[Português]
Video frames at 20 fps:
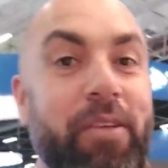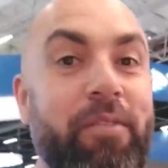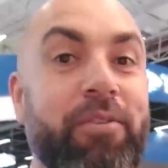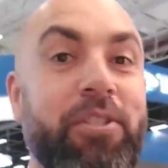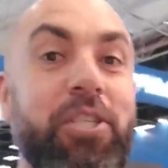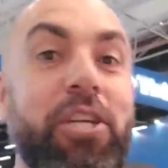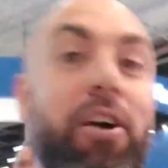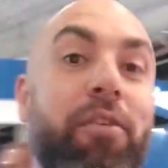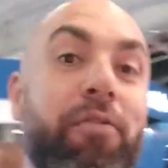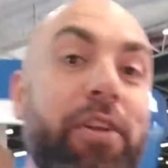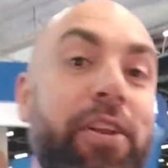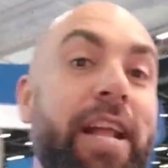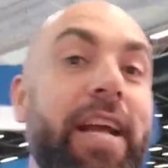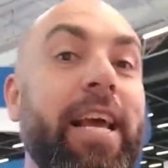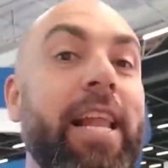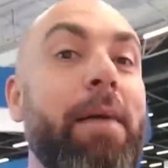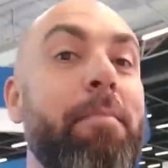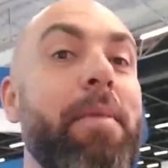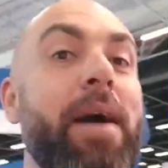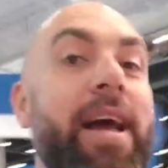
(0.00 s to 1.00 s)
Vocês já ouviram
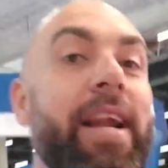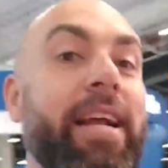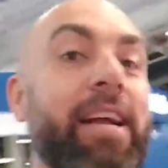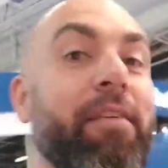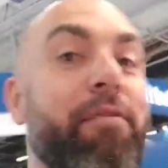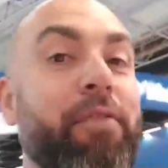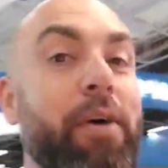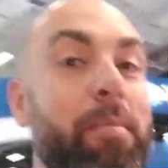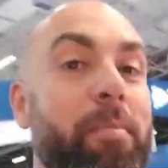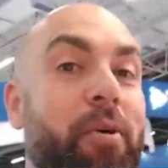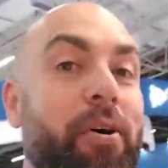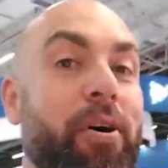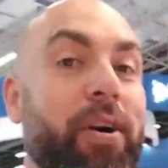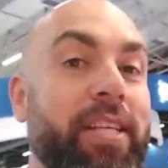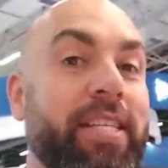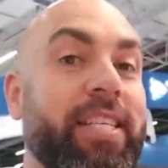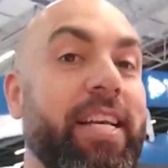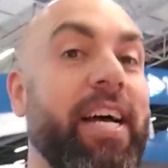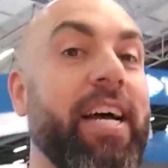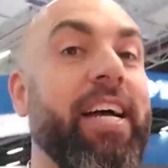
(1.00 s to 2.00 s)
naquela marca
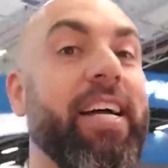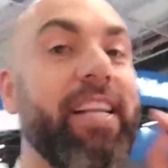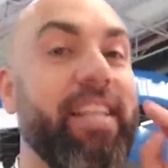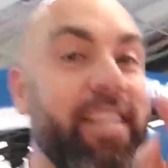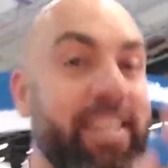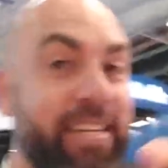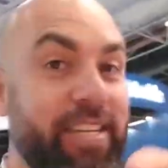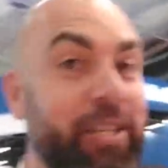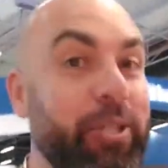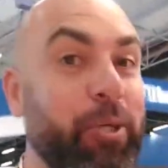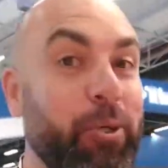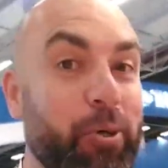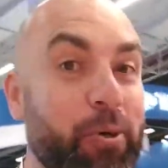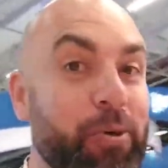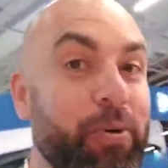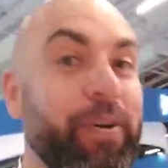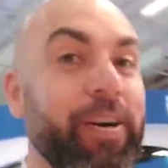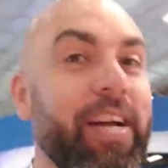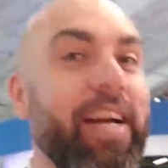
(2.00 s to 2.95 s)
famosa Niju?